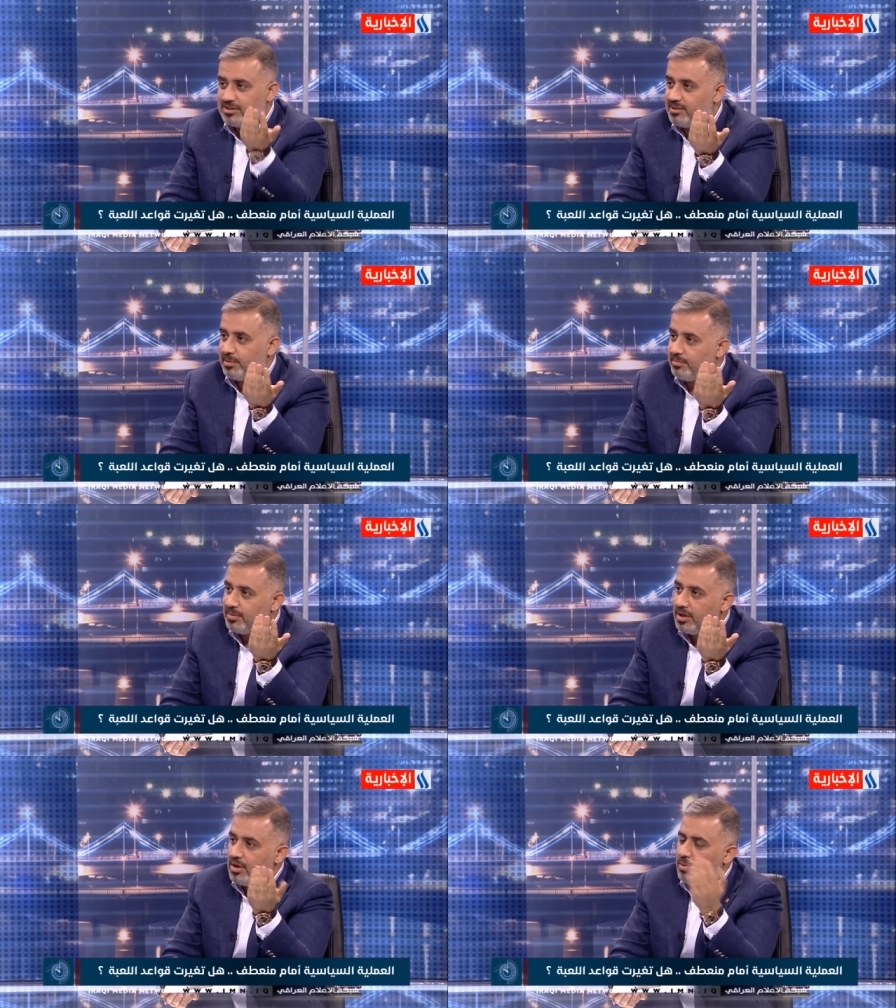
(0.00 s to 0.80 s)
السبب
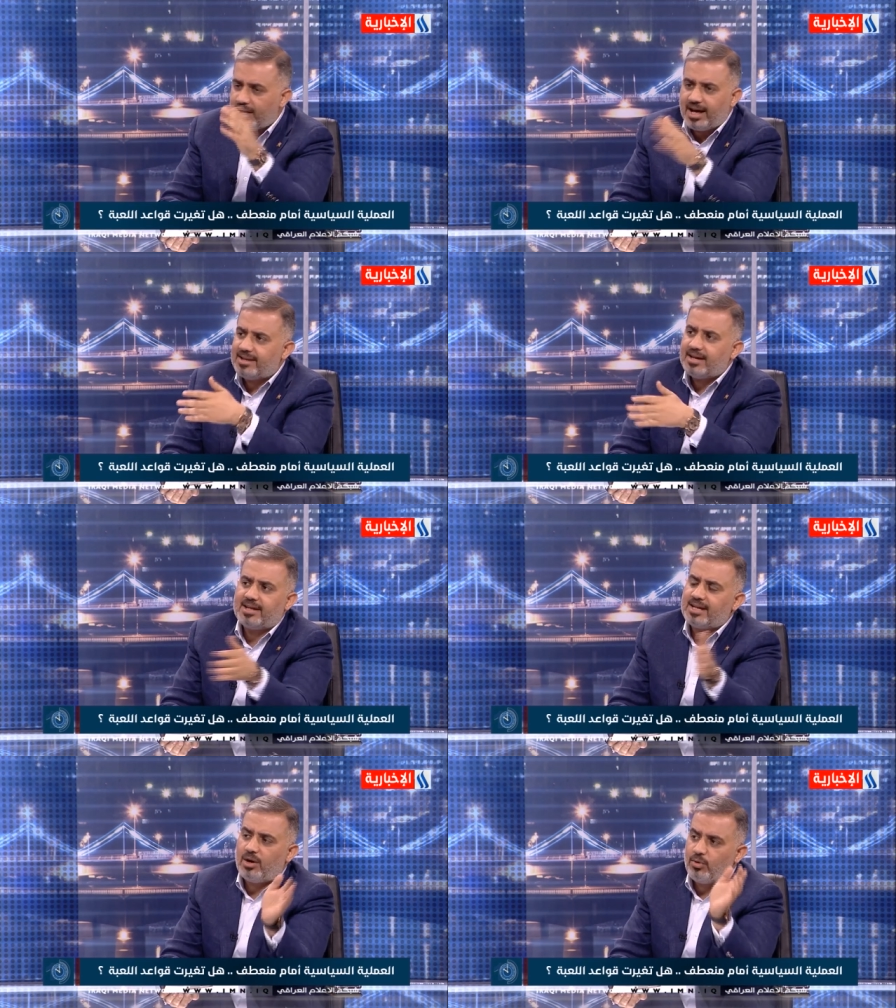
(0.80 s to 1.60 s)
وكان لدينا
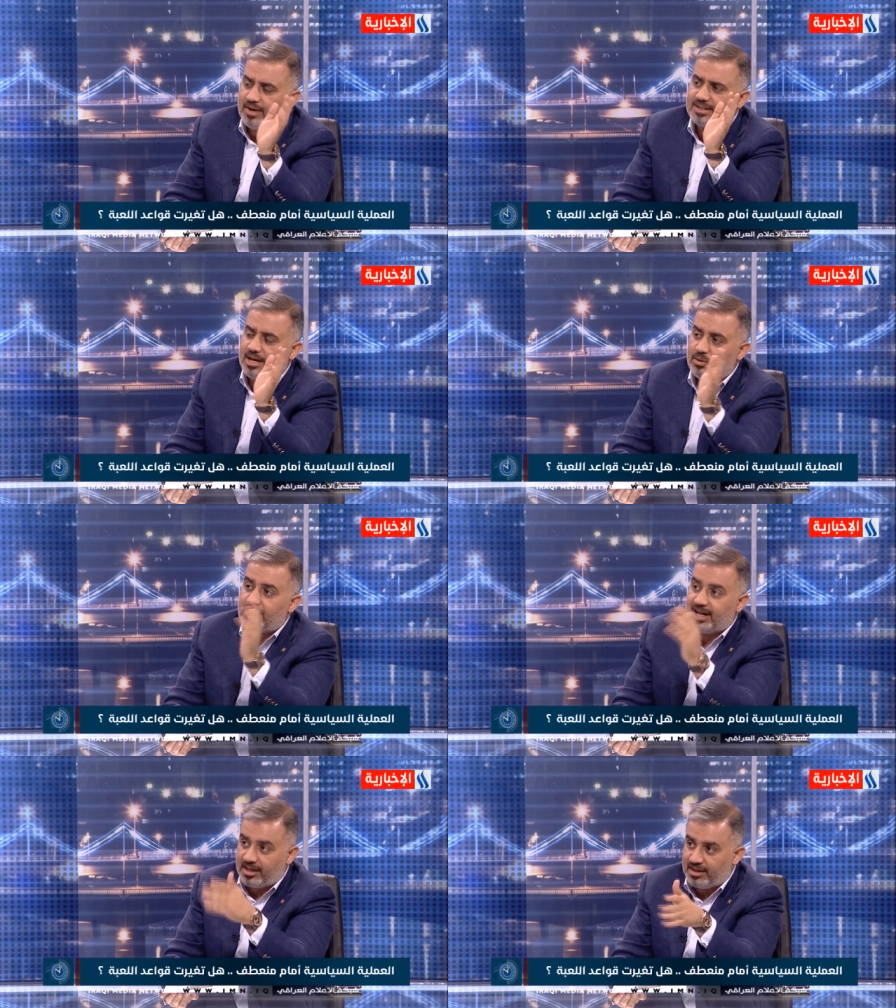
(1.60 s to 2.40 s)
تخوفات
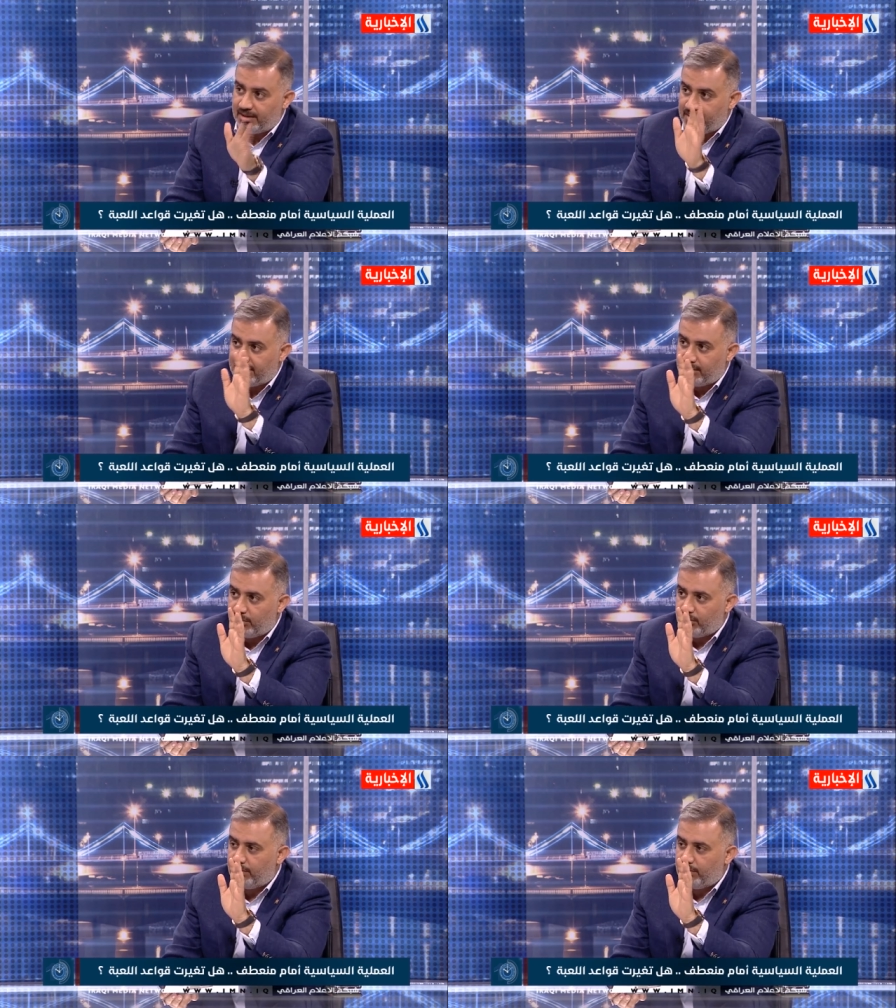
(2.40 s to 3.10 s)
قانونيه كثيره بهذا أنت الموضوع انت